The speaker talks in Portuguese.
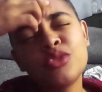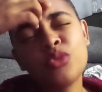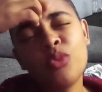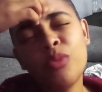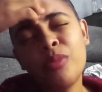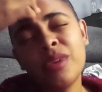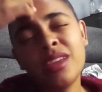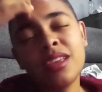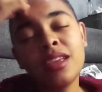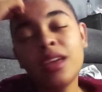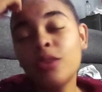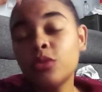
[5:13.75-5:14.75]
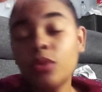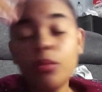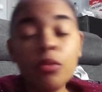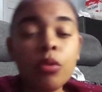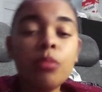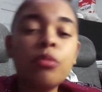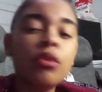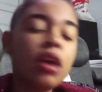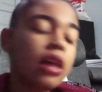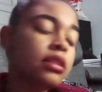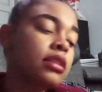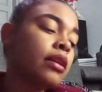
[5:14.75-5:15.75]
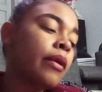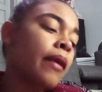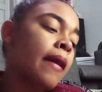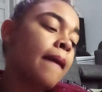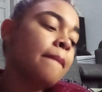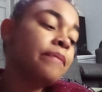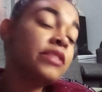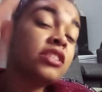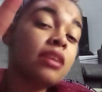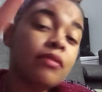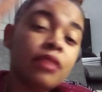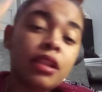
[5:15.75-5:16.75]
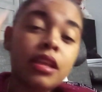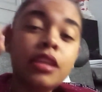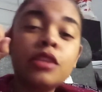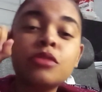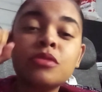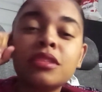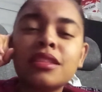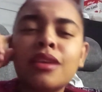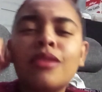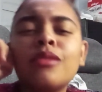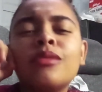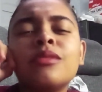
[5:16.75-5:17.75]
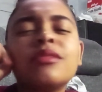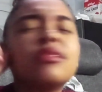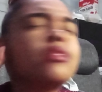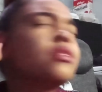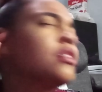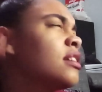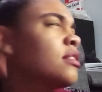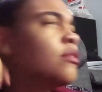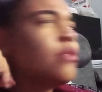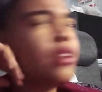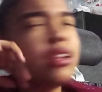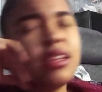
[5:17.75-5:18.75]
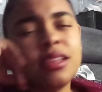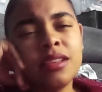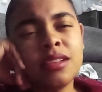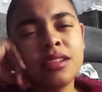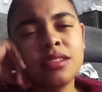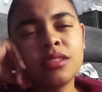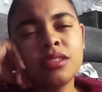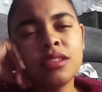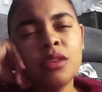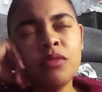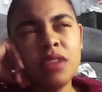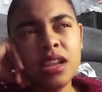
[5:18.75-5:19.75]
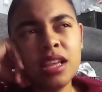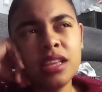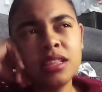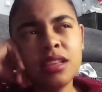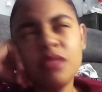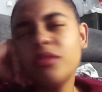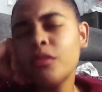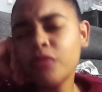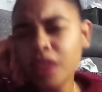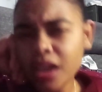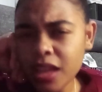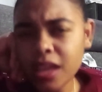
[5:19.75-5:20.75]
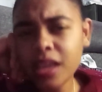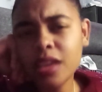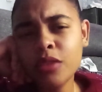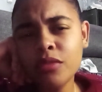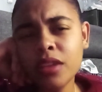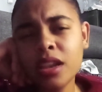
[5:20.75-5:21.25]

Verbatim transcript: Desculpem. Eu tô um pouco bugada, então. Já falei isso, então. O que eu não falei? Eu falei, nem né? eu falei, eu